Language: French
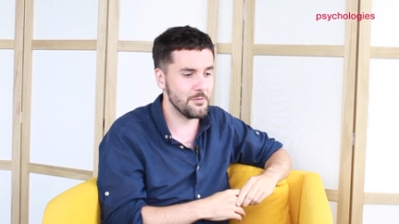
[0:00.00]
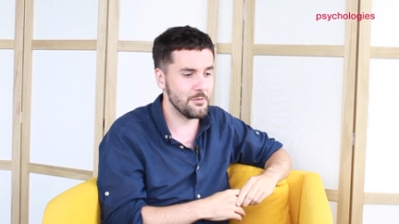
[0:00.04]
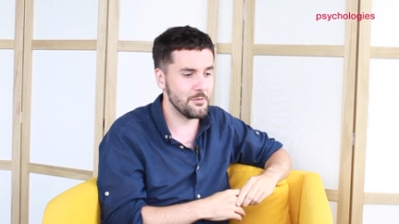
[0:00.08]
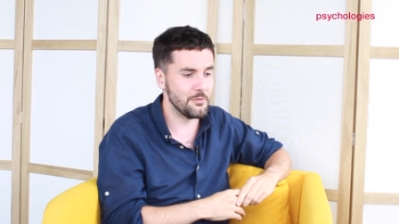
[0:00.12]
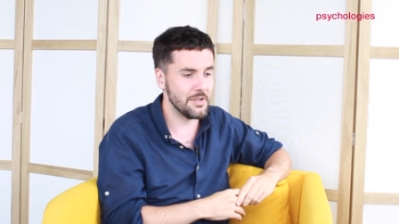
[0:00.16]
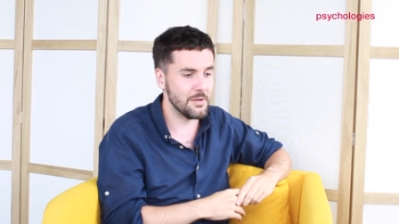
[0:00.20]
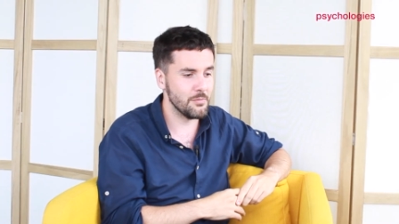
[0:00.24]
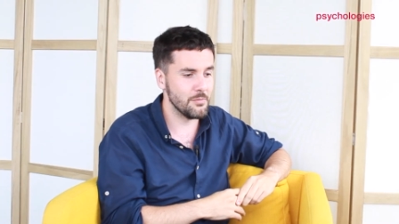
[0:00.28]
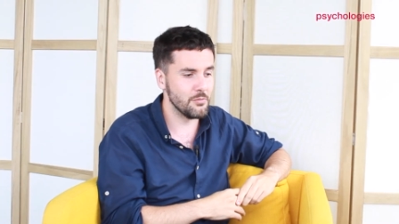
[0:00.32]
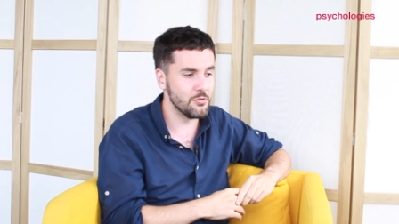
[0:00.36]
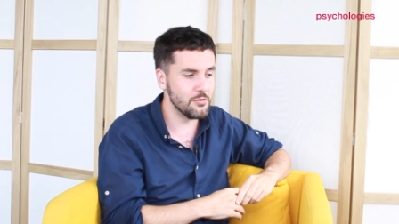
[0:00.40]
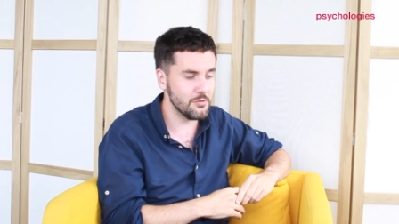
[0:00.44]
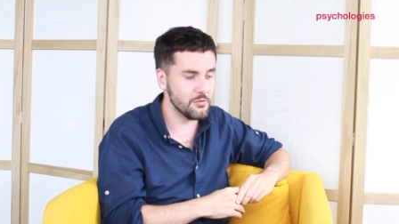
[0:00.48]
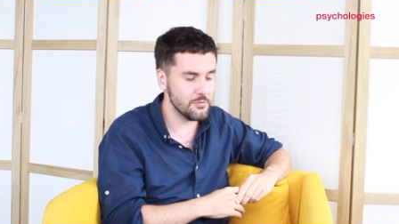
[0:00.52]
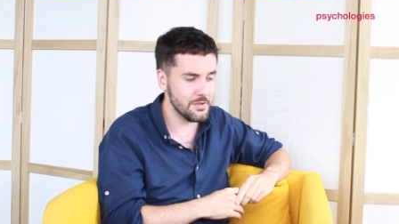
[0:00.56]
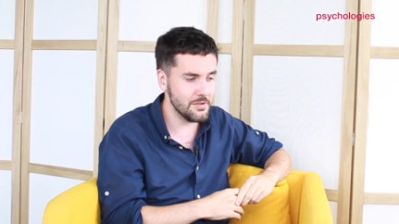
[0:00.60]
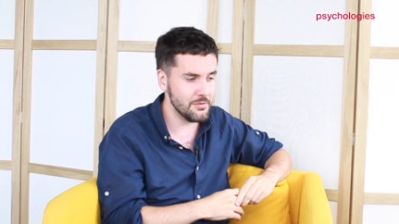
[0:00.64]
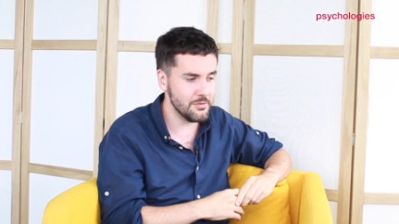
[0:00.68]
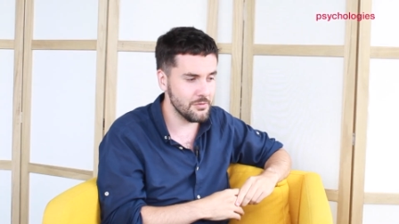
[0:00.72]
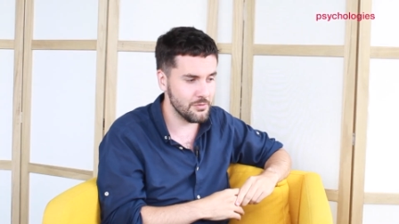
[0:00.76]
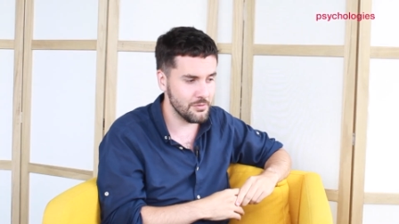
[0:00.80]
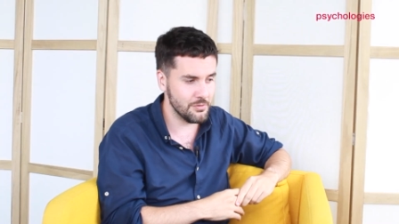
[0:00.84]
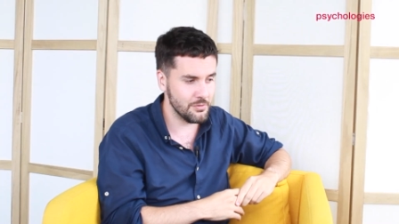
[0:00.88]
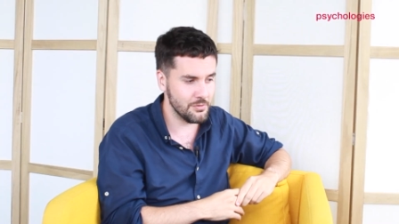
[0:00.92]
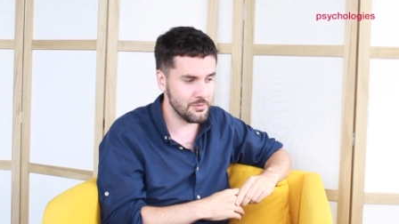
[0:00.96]
on a
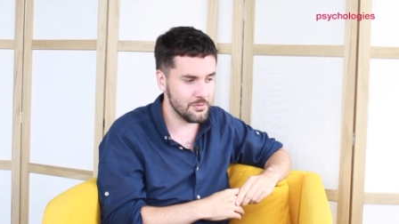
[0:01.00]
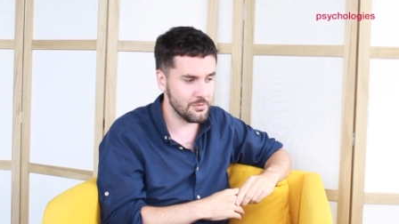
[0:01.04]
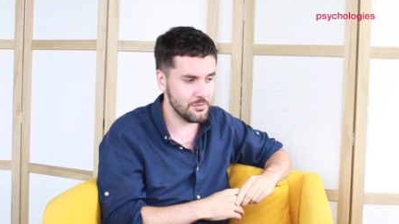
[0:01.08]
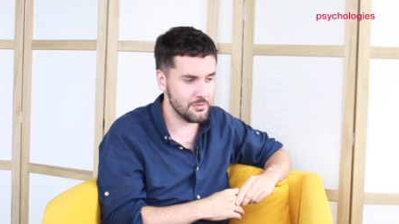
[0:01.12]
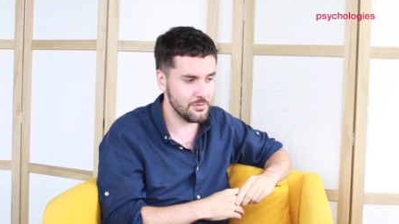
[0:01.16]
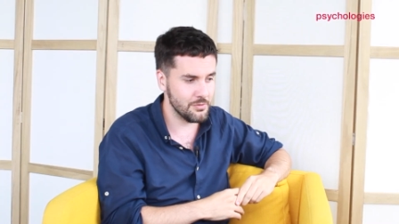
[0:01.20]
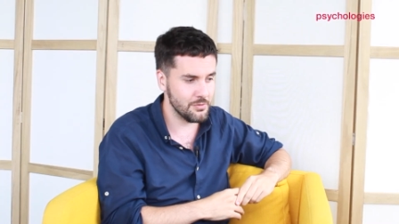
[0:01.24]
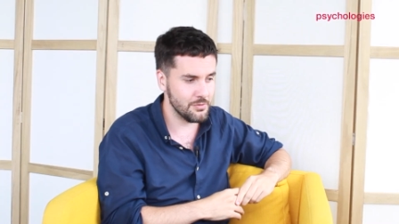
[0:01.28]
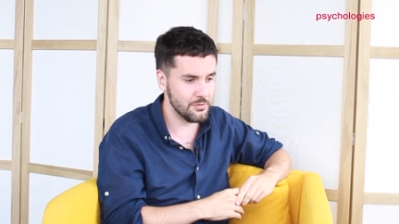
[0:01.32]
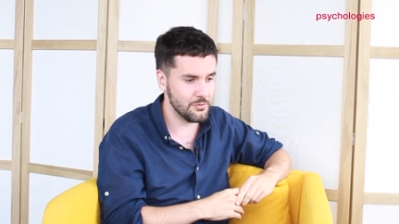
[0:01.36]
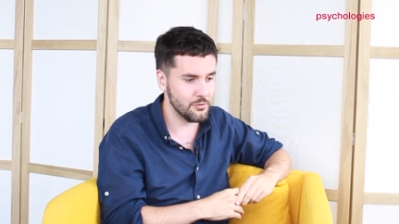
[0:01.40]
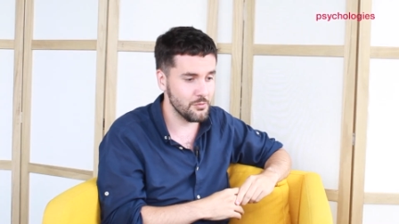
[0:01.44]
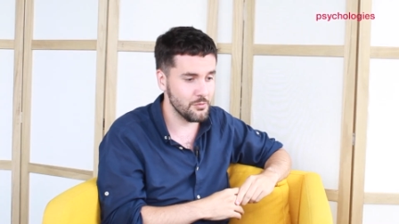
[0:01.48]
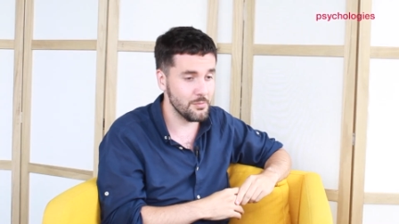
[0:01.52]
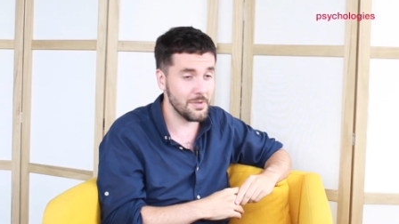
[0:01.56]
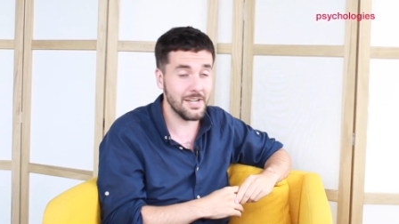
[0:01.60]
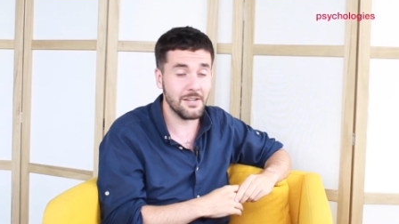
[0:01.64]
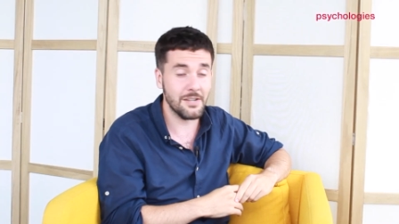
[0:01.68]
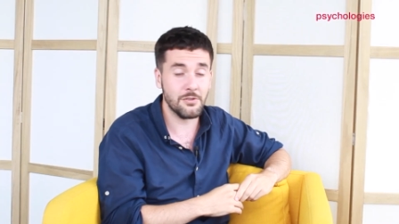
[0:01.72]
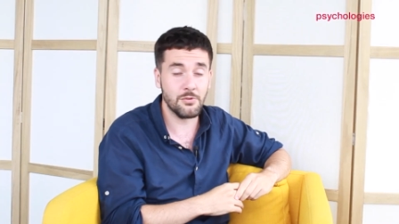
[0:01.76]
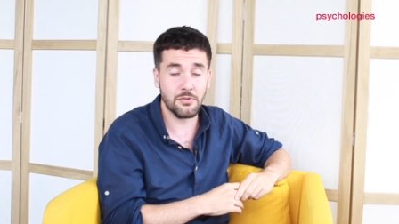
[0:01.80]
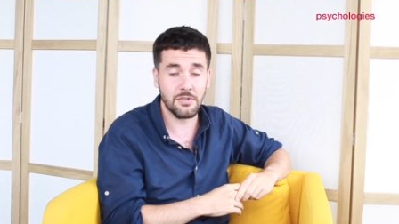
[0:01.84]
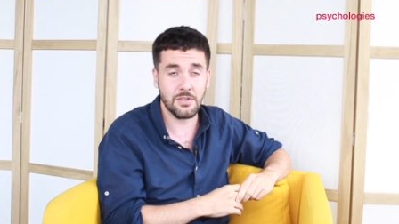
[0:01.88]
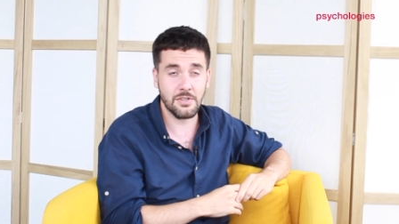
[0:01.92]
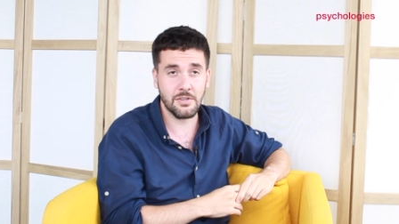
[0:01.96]
besoin de,
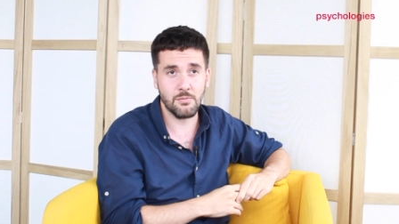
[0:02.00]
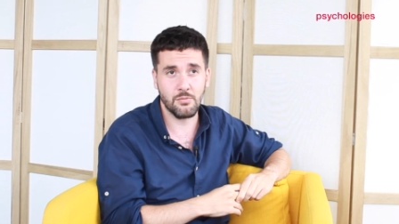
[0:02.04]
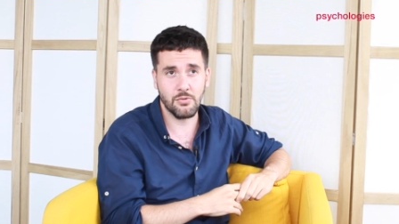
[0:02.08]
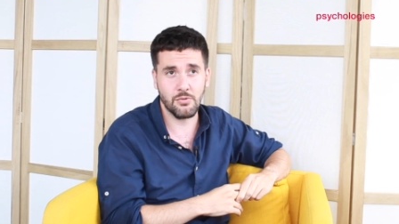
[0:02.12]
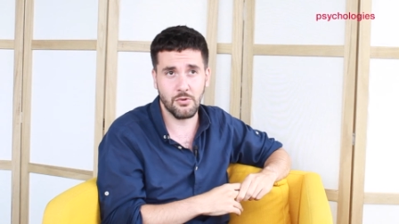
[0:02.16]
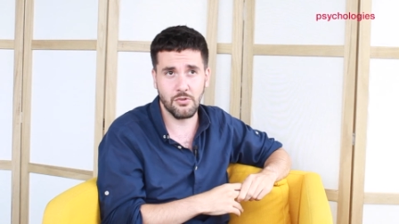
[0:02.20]
mélatonine